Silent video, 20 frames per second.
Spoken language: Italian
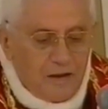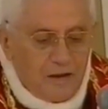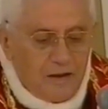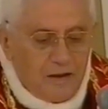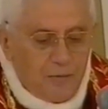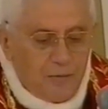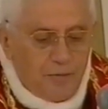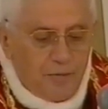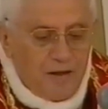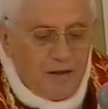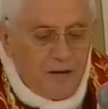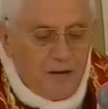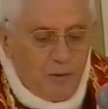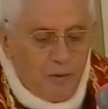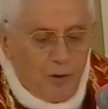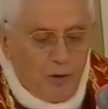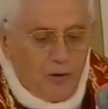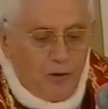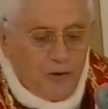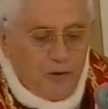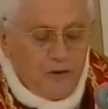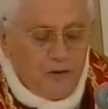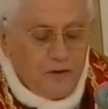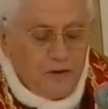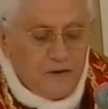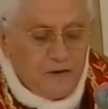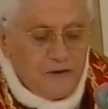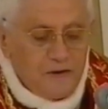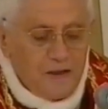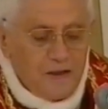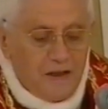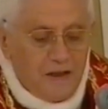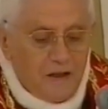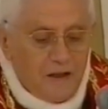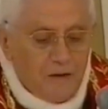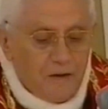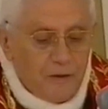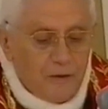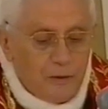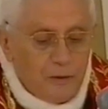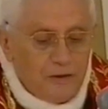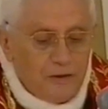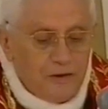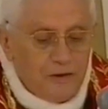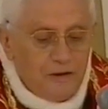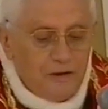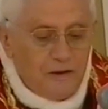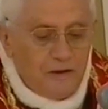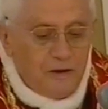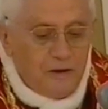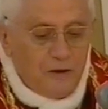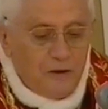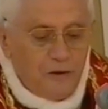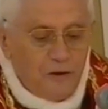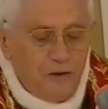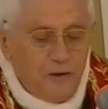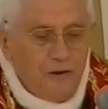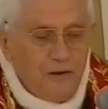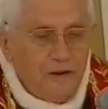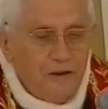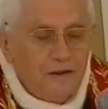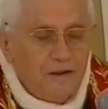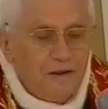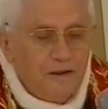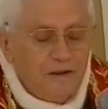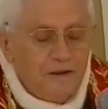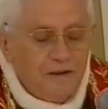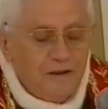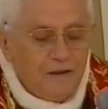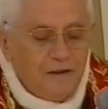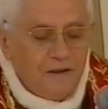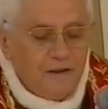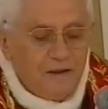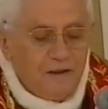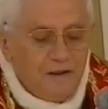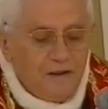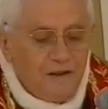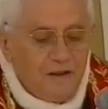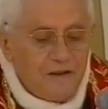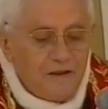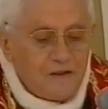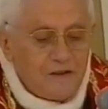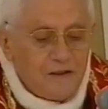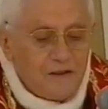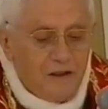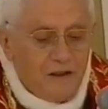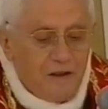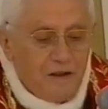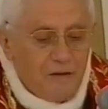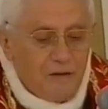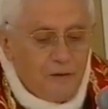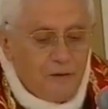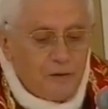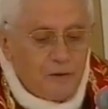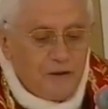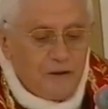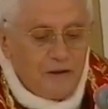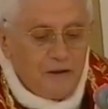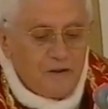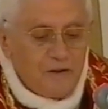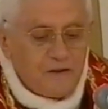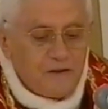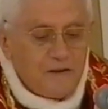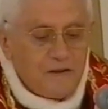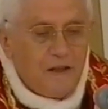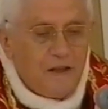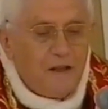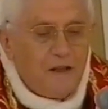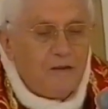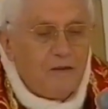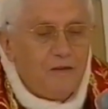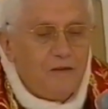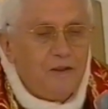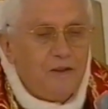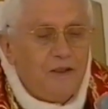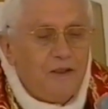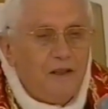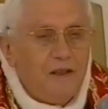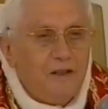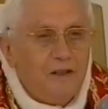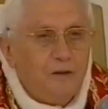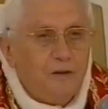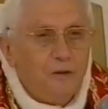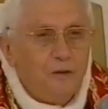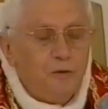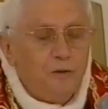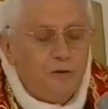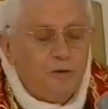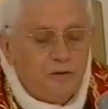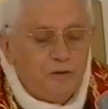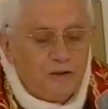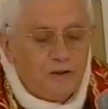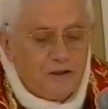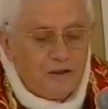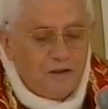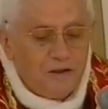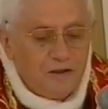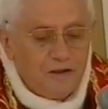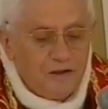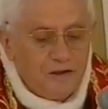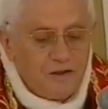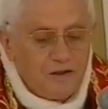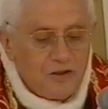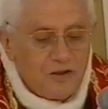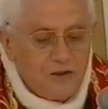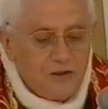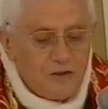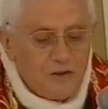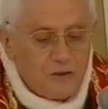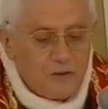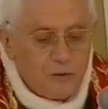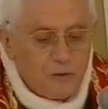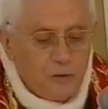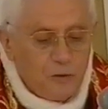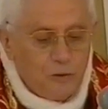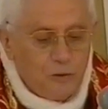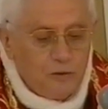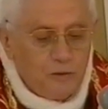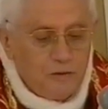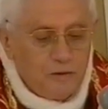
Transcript: Il primo servo di Dio e servo dei servi è dunque Gesù.